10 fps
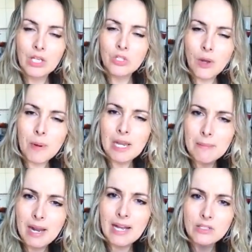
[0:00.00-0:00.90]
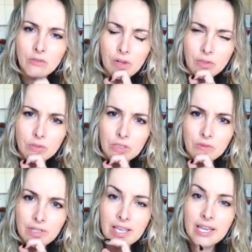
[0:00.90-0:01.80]
Só para lembrar, são Fausto
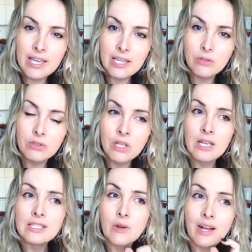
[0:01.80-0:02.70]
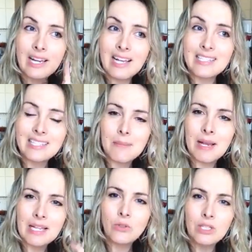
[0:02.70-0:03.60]
Silva, guerreiros são a classe
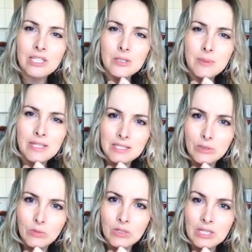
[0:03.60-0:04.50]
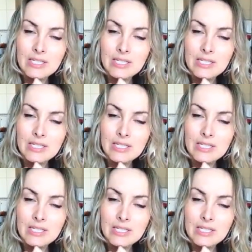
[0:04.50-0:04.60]
trabalhadora desse Brasil,